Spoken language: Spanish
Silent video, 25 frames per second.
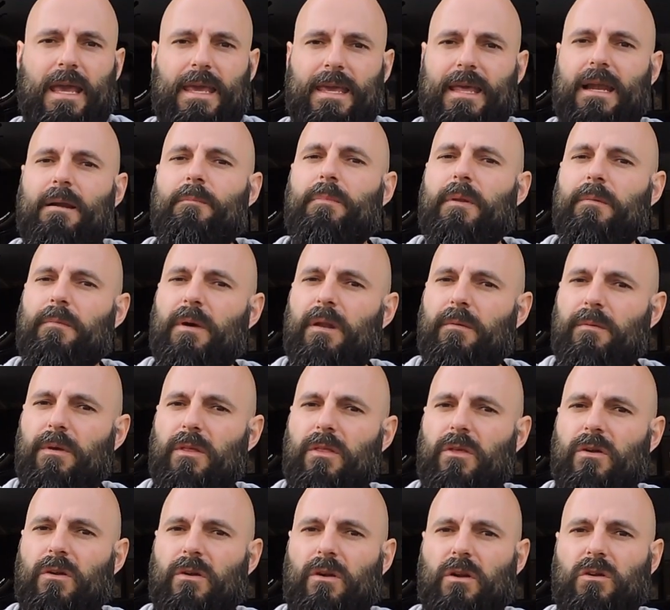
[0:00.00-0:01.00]
Y en el primer
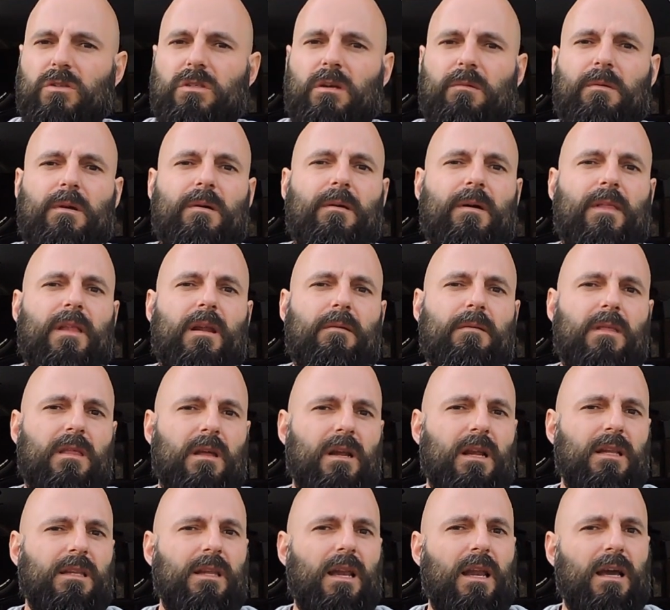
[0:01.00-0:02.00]
vídeo en el que os hablaba de la
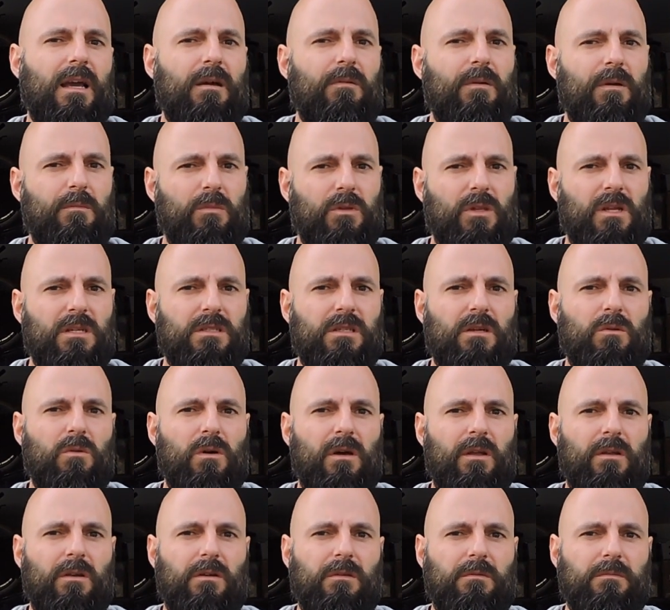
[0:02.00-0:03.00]
bicicleta en la que voy a montar este
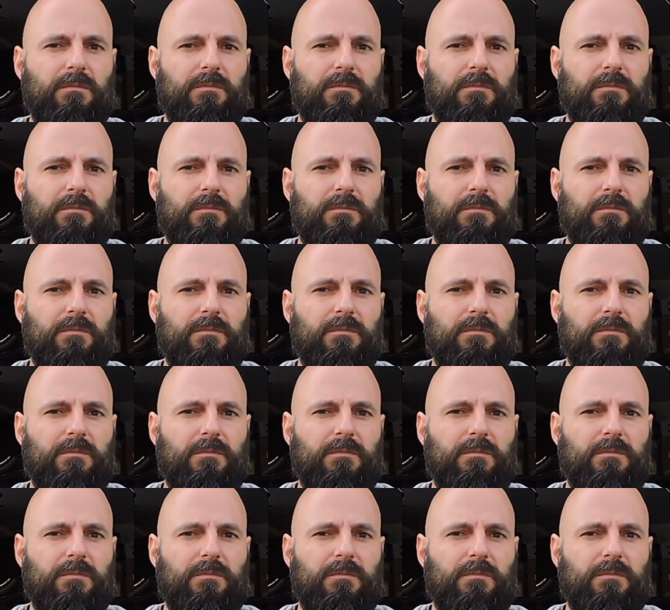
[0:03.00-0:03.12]
cuadro,